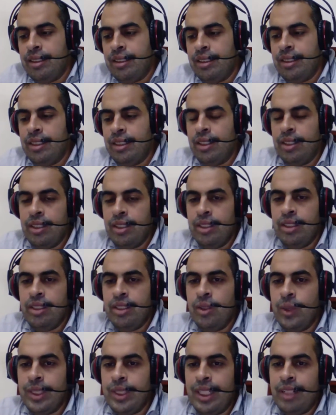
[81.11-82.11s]
ان
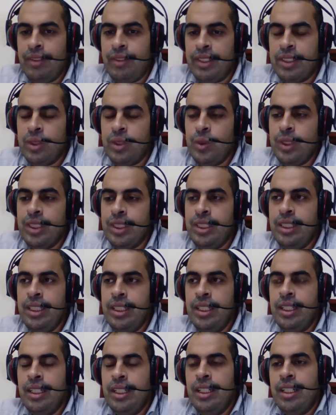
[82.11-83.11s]
ان هو اتعرف على الصور دي
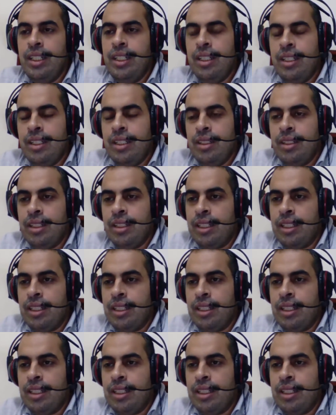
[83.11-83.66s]
آه،